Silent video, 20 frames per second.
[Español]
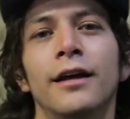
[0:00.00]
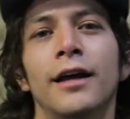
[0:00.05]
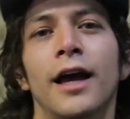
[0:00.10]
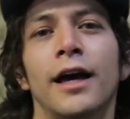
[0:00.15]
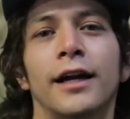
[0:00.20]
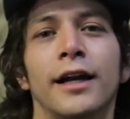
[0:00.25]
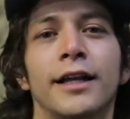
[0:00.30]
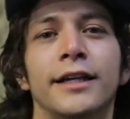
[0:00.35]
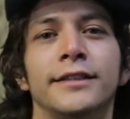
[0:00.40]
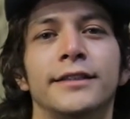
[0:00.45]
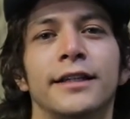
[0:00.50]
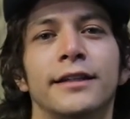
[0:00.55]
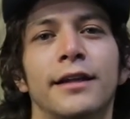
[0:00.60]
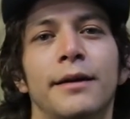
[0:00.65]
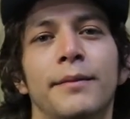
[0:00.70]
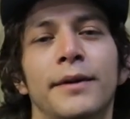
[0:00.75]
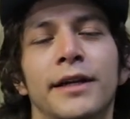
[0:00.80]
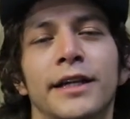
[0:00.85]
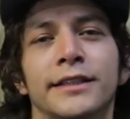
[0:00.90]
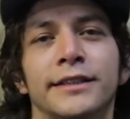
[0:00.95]
Agradecer
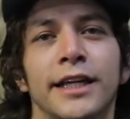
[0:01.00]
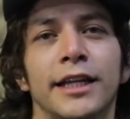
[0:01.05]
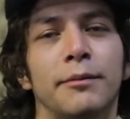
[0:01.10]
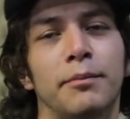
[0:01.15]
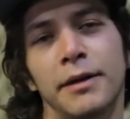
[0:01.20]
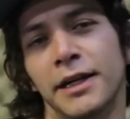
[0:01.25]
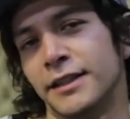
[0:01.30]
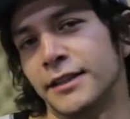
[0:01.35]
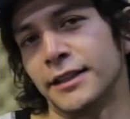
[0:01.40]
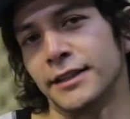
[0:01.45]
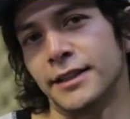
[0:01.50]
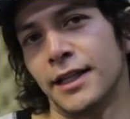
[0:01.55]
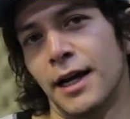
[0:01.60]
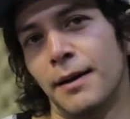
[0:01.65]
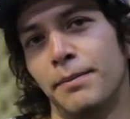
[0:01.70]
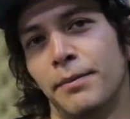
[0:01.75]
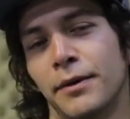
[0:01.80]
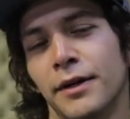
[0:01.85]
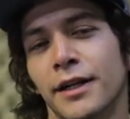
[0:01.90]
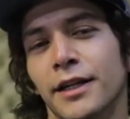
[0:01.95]
también a Skate Places
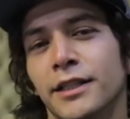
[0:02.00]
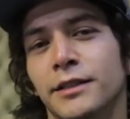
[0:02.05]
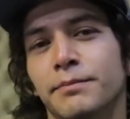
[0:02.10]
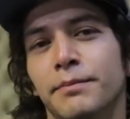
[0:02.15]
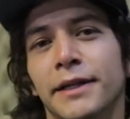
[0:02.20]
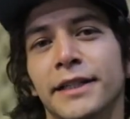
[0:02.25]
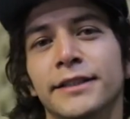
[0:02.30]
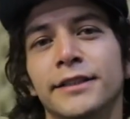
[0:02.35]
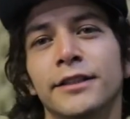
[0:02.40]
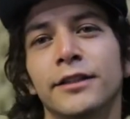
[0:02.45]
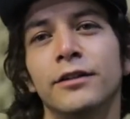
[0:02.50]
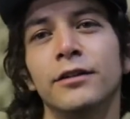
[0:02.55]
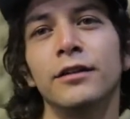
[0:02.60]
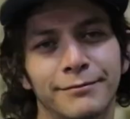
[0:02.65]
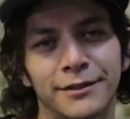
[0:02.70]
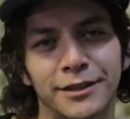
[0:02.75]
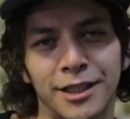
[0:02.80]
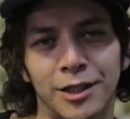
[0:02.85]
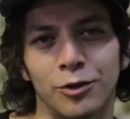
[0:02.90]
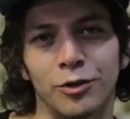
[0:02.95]
por el espacio.
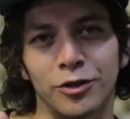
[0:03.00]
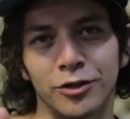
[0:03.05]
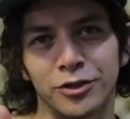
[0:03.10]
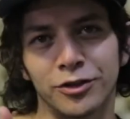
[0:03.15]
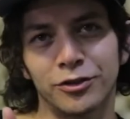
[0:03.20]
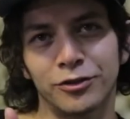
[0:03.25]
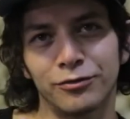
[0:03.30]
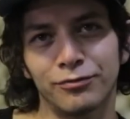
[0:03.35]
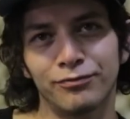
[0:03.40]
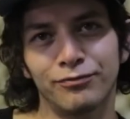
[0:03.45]
Saludos.